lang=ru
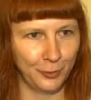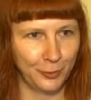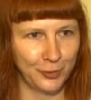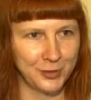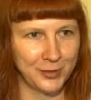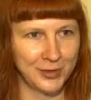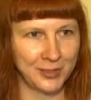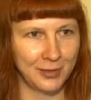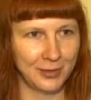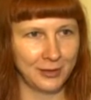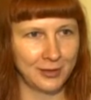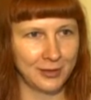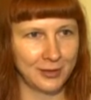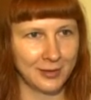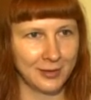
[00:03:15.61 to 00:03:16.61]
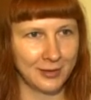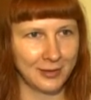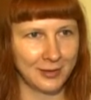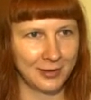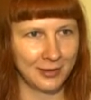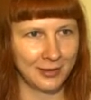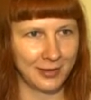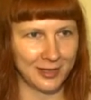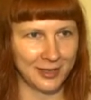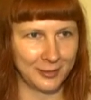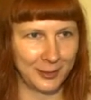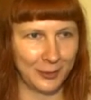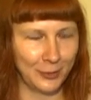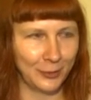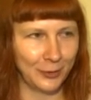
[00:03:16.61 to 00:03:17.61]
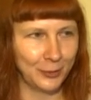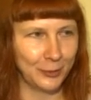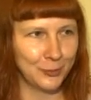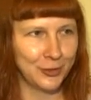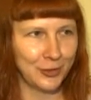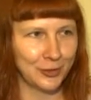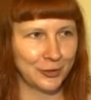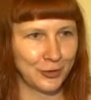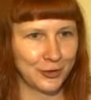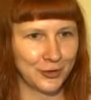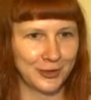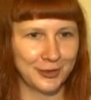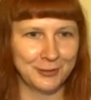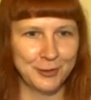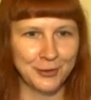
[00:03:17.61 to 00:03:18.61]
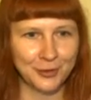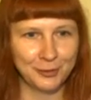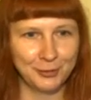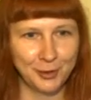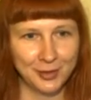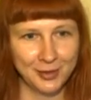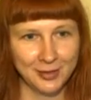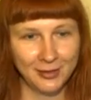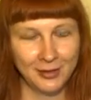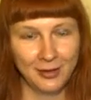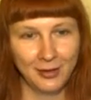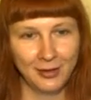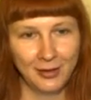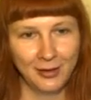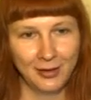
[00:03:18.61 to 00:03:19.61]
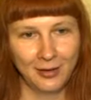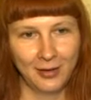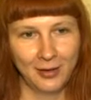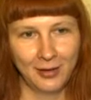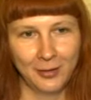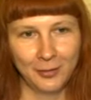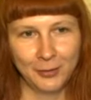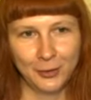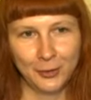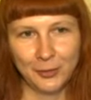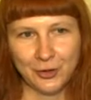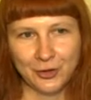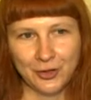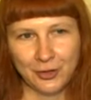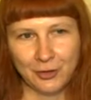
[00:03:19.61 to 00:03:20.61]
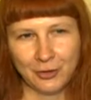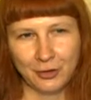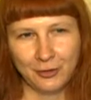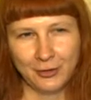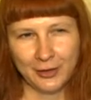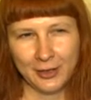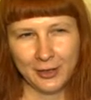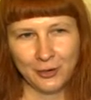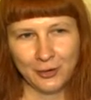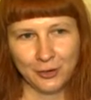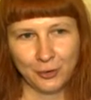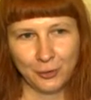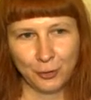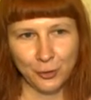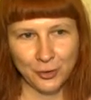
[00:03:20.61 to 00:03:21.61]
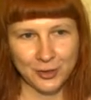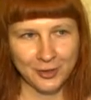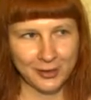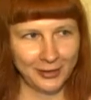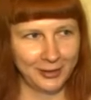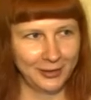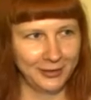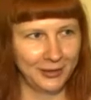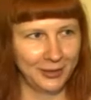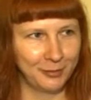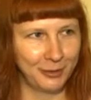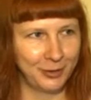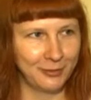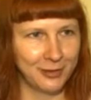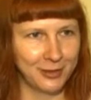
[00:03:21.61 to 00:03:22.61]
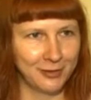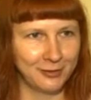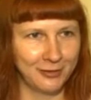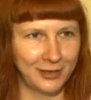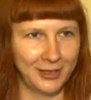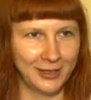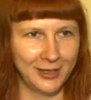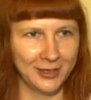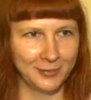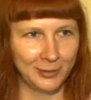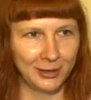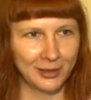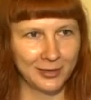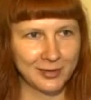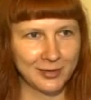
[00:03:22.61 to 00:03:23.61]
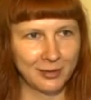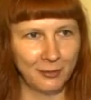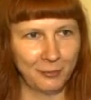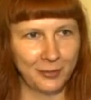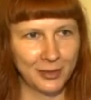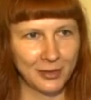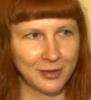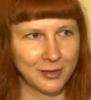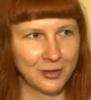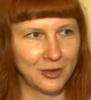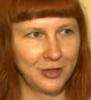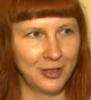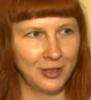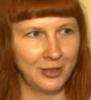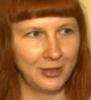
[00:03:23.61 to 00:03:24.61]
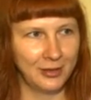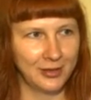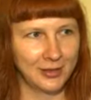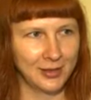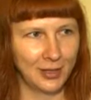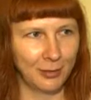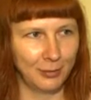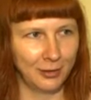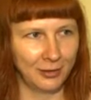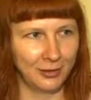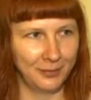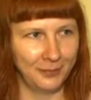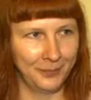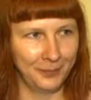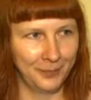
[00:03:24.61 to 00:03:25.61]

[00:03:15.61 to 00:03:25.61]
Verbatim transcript: То есть мне захотелось сделать сарказм. Я долго думала, что же это может быть. Потом решила, что наверняка что-то острое. И так появилось варенье из болгарского перца с чили и с яблоком.